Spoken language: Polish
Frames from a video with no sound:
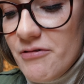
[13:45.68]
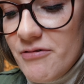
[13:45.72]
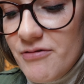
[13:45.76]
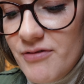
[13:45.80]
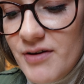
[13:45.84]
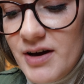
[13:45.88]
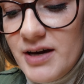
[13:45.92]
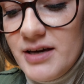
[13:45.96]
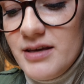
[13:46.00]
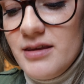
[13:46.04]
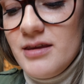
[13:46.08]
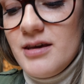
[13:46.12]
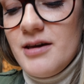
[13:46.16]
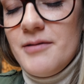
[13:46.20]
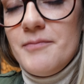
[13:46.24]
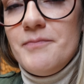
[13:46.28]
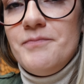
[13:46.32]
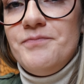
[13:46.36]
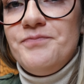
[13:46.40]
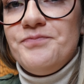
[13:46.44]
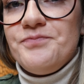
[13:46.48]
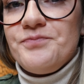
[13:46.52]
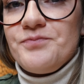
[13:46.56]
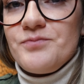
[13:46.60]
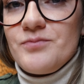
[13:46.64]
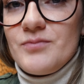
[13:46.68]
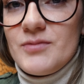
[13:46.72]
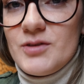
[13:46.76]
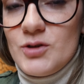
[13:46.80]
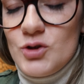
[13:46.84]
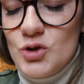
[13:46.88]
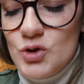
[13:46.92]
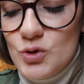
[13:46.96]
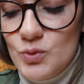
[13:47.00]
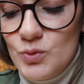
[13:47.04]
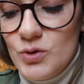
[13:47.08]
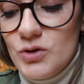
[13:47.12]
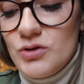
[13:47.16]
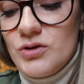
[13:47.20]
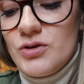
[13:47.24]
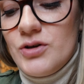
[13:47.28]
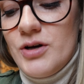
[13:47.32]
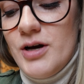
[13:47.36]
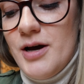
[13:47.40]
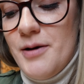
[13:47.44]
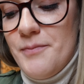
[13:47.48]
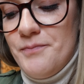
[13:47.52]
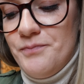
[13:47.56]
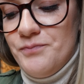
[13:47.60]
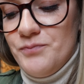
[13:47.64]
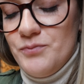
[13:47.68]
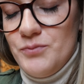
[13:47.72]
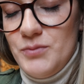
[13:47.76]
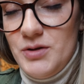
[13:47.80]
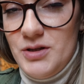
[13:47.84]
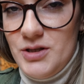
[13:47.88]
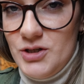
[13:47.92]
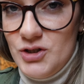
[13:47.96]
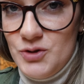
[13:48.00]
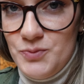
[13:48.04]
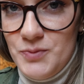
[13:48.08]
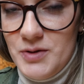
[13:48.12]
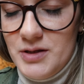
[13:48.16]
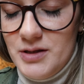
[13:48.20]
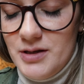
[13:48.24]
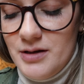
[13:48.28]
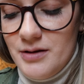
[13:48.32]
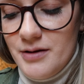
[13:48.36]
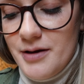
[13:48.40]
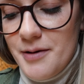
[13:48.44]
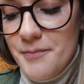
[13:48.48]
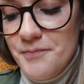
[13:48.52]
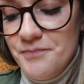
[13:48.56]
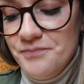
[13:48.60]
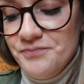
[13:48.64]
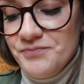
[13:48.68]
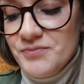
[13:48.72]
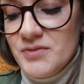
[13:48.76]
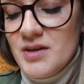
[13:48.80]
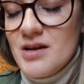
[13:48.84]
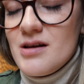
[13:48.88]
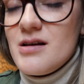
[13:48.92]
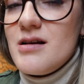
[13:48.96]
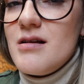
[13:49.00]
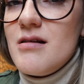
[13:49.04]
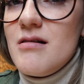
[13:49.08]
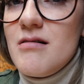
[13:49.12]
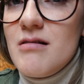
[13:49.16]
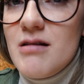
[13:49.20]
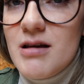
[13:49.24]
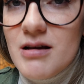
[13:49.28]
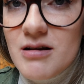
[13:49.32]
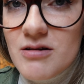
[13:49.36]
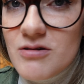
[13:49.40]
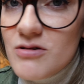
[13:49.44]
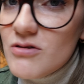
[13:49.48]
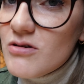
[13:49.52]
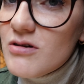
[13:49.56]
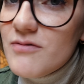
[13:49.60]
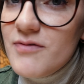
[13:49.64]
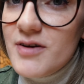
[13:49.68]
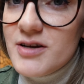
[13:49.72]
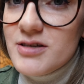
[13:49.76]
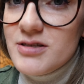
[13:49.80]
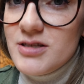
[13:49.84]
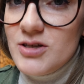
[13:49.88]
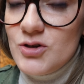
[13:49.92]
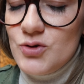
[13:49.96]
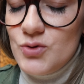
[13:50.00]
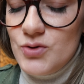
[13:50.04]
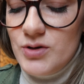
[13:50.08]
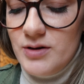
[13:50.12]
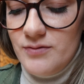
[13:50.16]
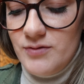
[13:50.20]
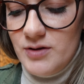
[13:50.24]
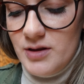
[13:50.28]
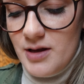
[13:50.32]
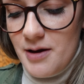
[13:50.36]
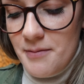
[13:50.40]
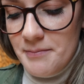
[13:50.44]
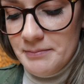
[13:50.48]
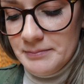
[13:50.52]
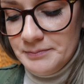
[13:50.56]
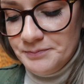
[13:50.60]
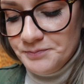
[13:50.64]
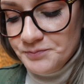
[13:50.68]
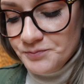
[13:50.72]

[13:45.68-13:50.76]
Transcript: Fajnie, słodka bita śmietana, lekko kwaśna żurawina,